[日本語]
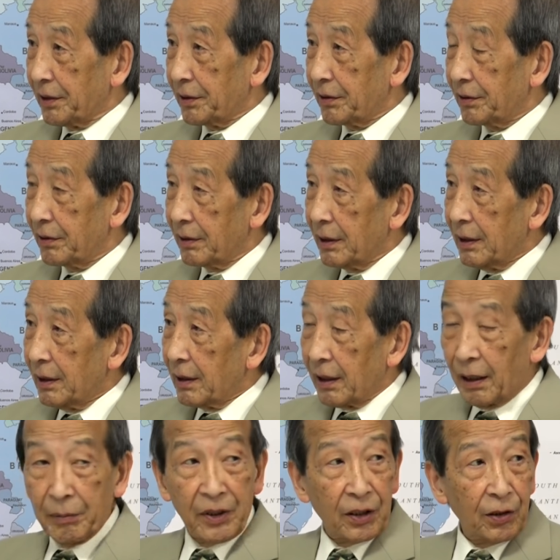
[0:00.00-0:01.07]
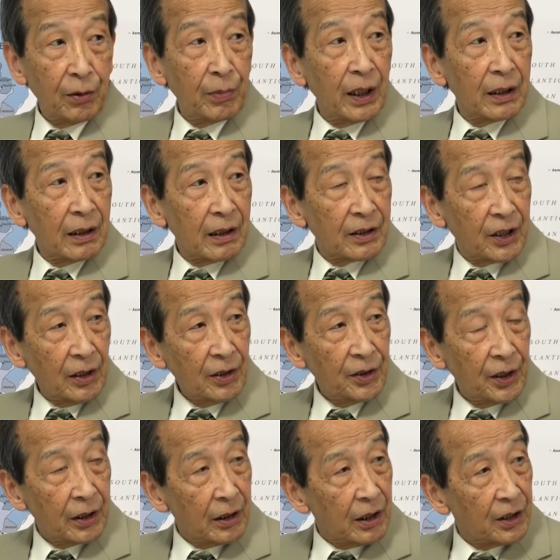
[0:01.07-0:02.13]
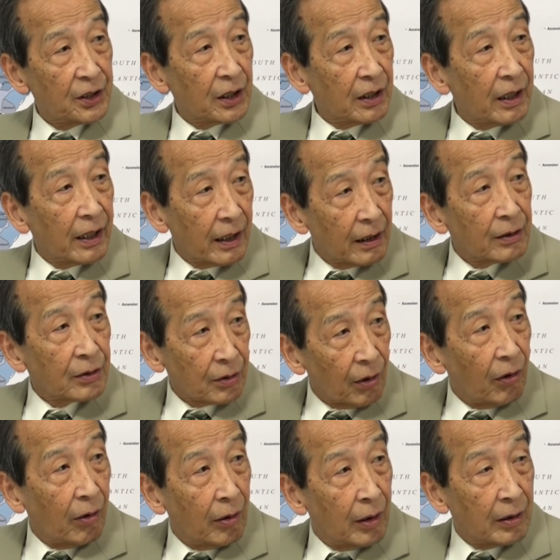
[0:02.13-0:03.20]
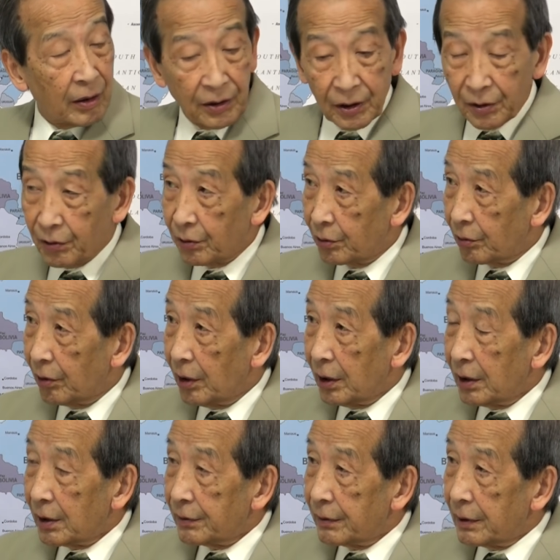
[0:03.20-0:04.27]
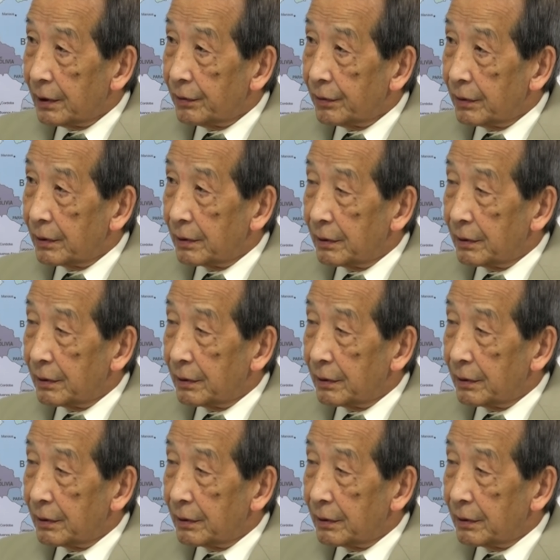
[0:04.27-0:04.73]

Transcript: アメリカの場合ね3隻で1隻であられるとなぜかというとあの